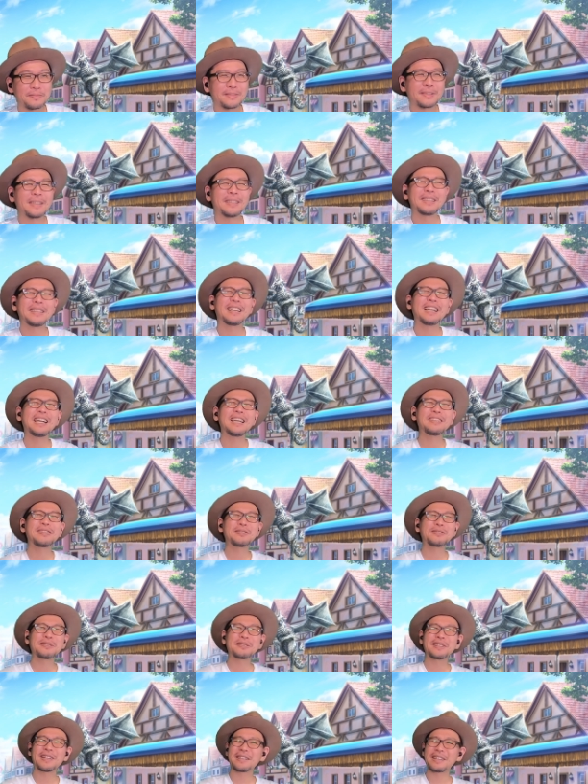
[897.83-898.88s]
いや、意外と
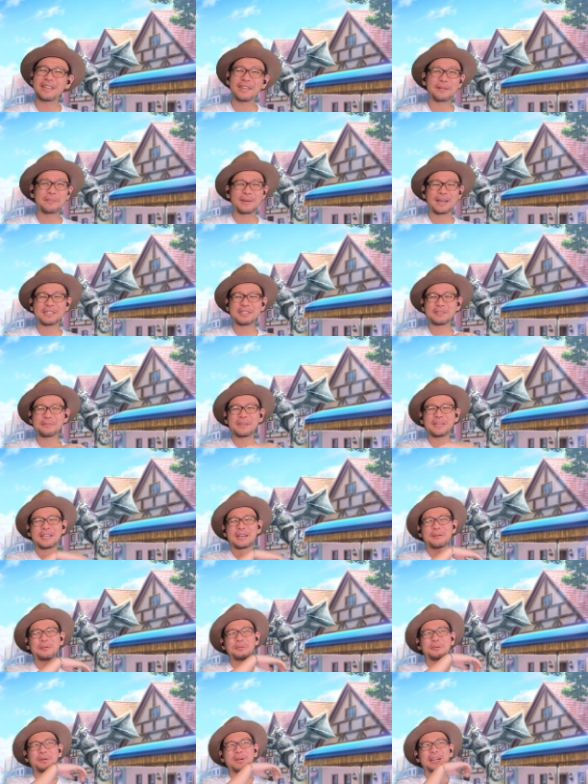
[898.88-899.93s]
そんなね、真面目
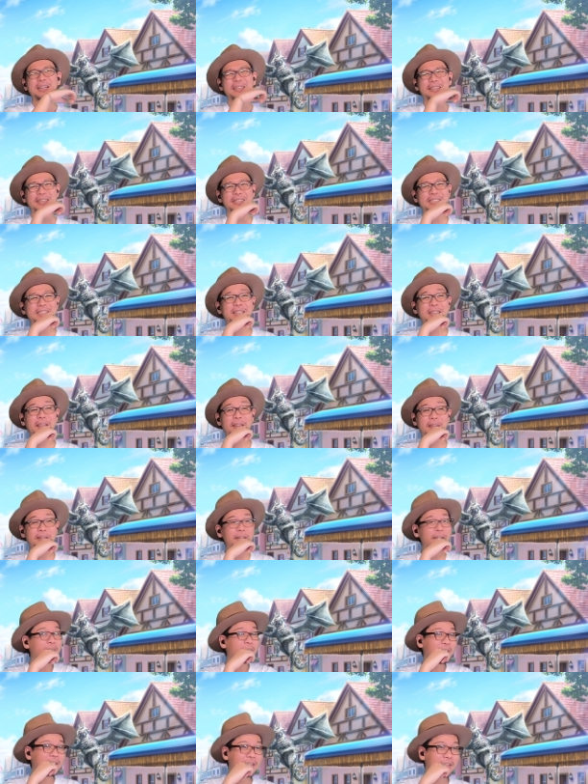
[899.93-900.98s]
なこと書いたんじゃない。
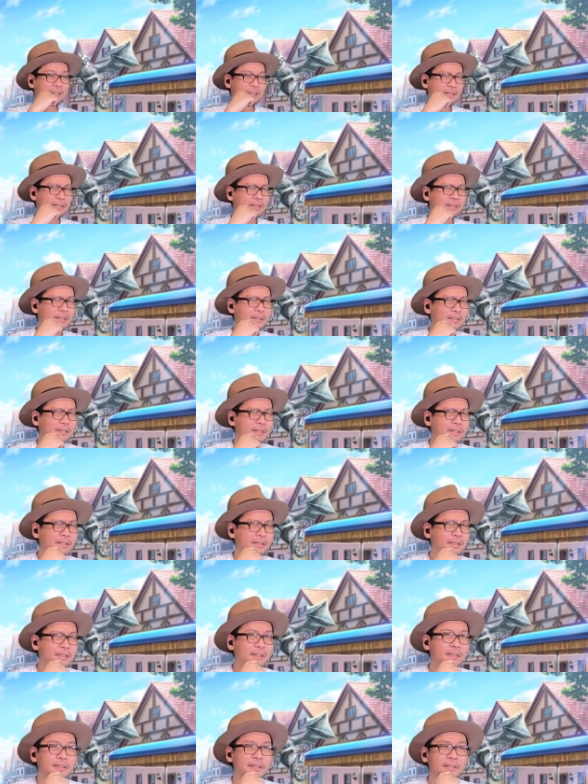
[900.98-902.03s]
あ
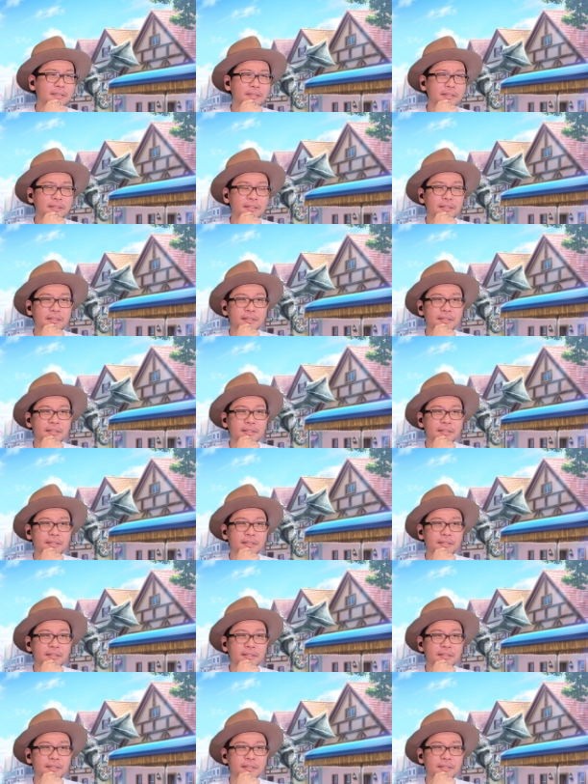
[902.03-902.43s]
え